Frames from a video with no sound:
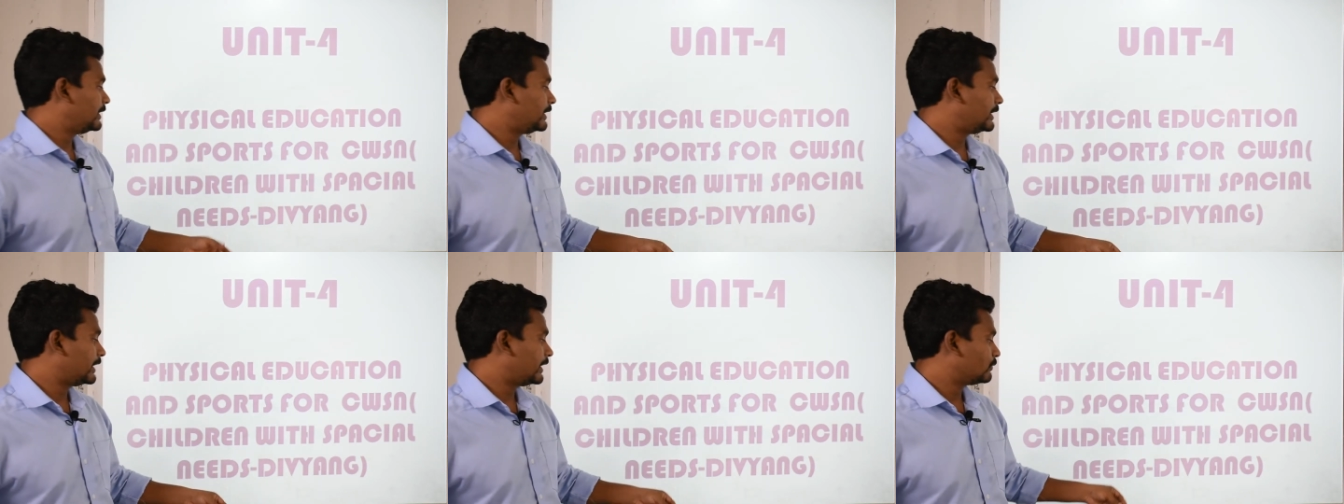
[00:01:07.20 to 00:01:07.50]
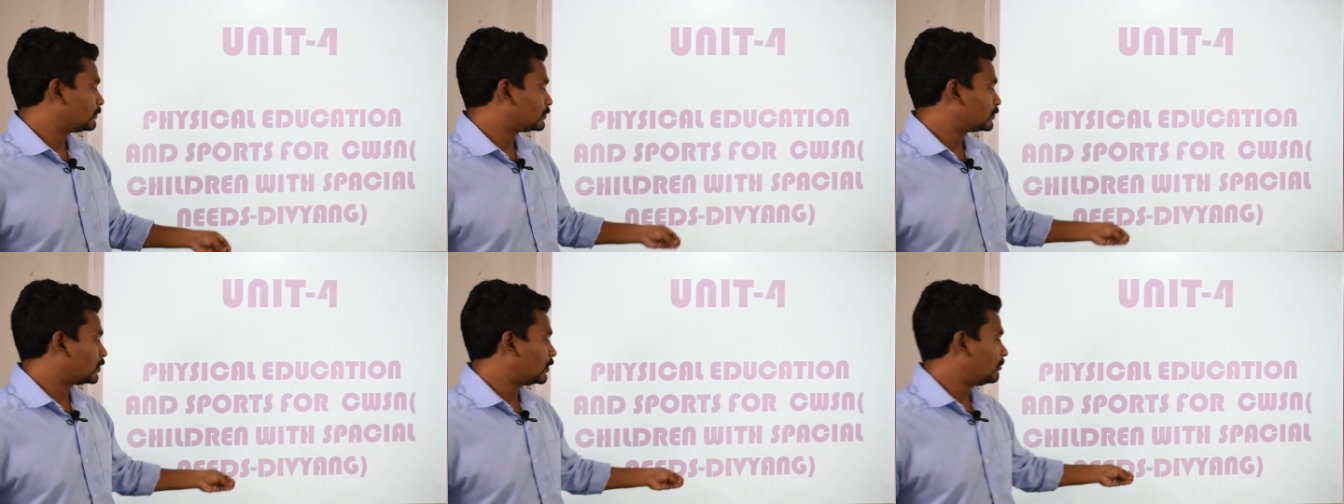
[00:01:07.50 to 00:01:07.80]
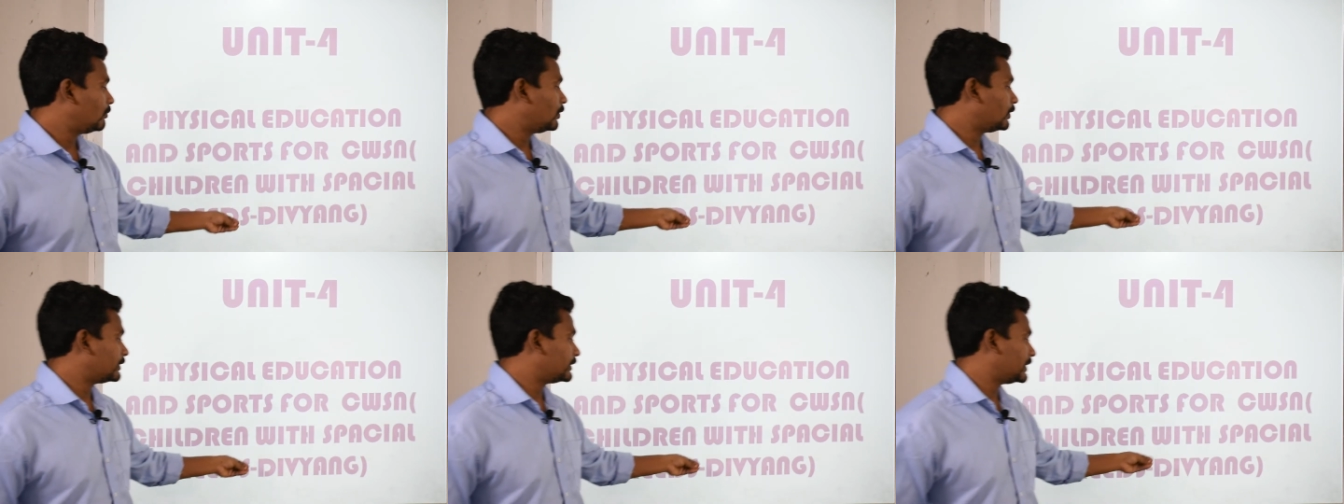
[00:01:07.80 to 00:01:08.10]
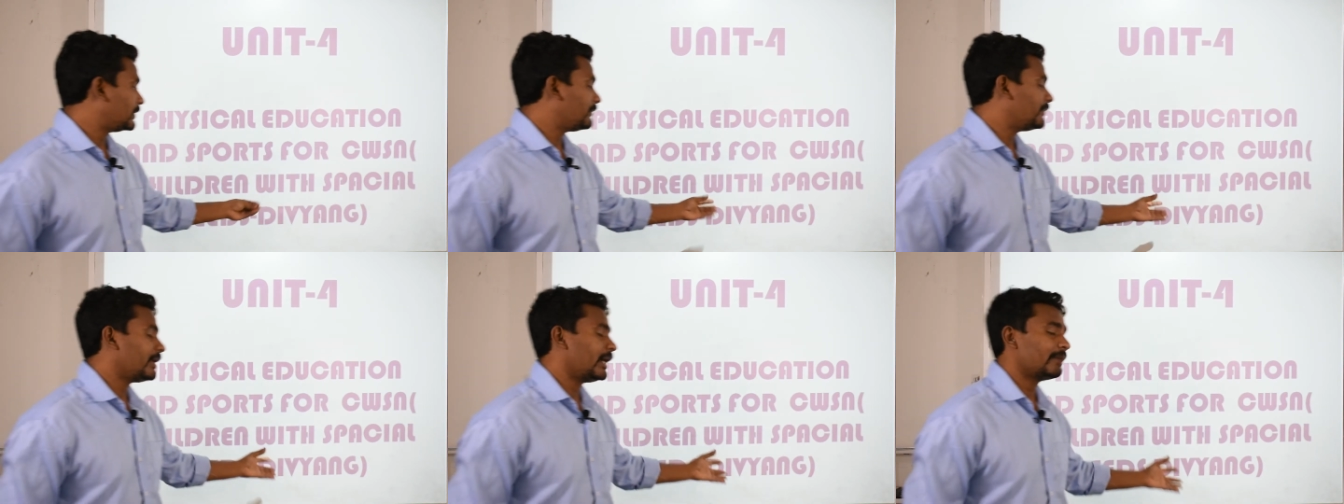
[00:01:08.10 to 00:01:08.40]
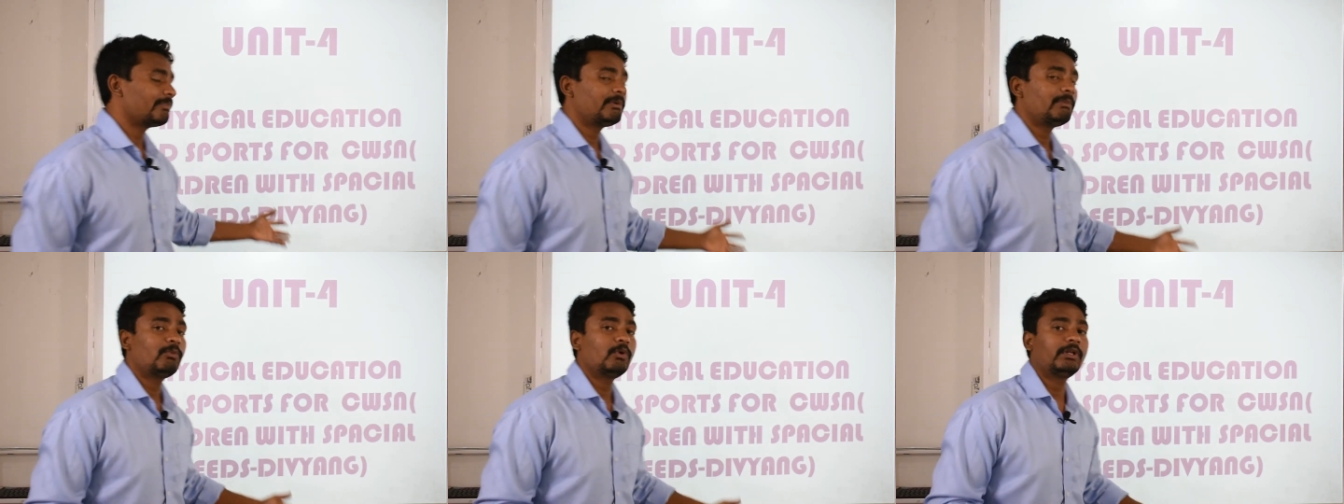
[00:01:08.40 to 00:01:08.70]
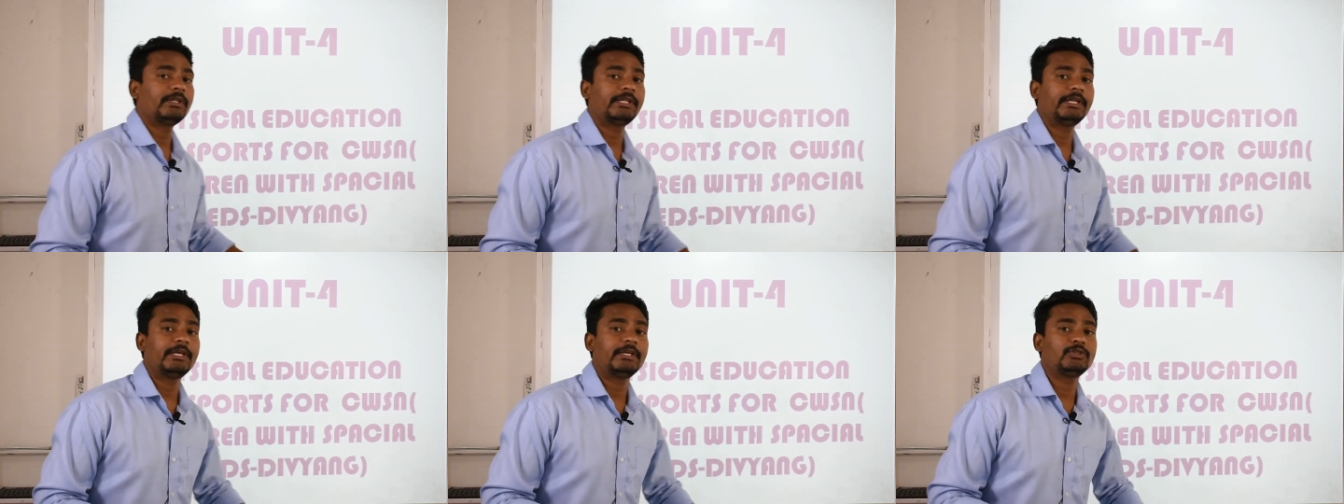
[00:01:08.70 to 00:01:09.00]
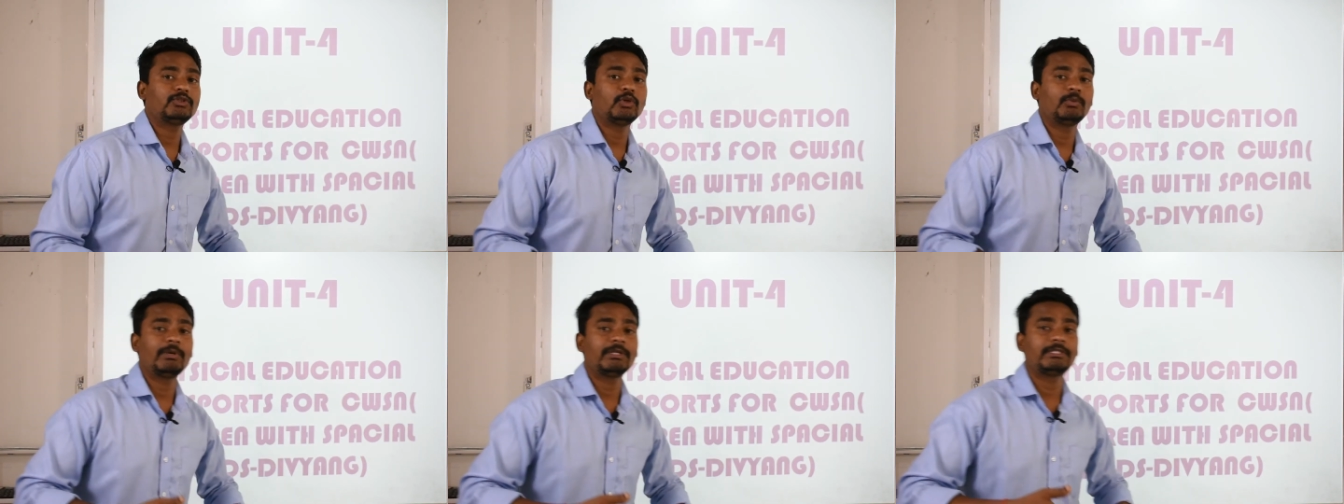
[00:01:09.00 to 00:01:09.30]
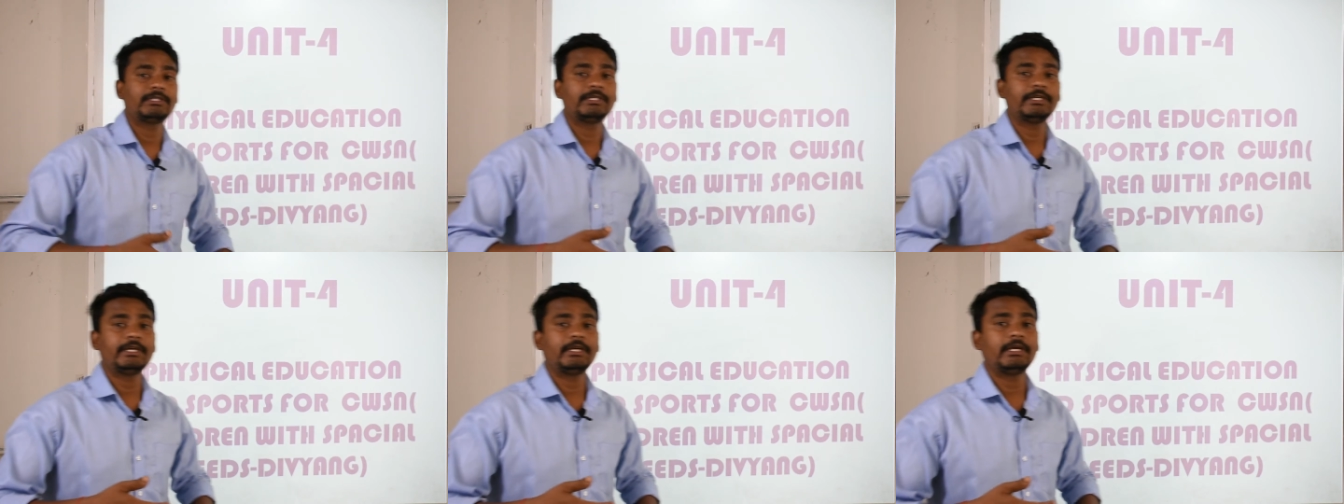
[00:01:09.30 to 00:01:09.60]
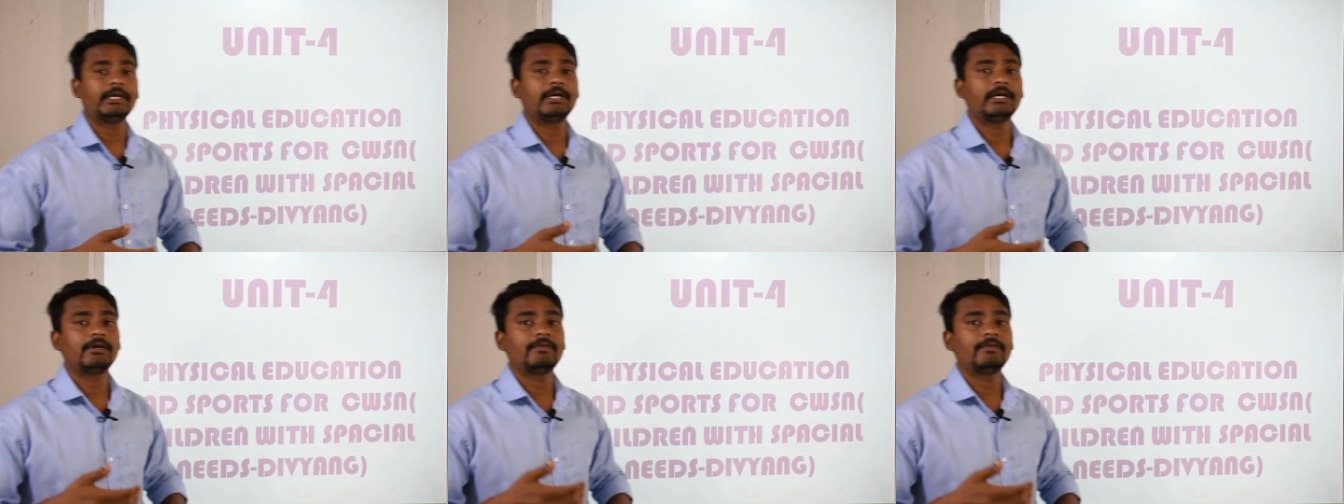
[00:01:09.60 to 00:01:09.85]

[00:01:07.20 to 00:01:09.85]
ठीक है उसको हम लोग दिव्यांग भी बोलते हैं जो बच्चे